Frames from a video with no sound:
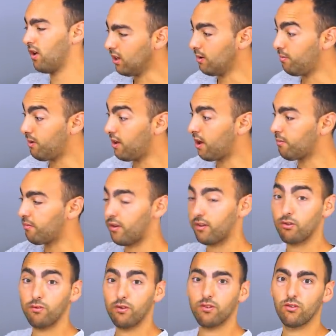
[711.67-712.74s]
Et puis l'arbre va
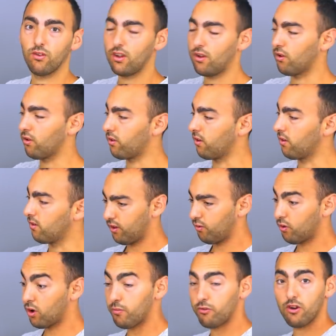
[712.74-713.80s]
se façonner dans le temps.
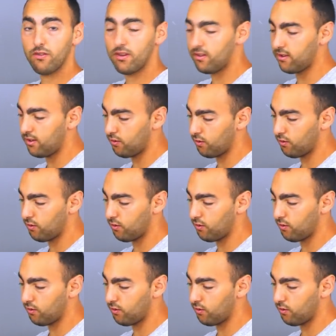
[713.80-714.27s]
Donc comme j'avais dit,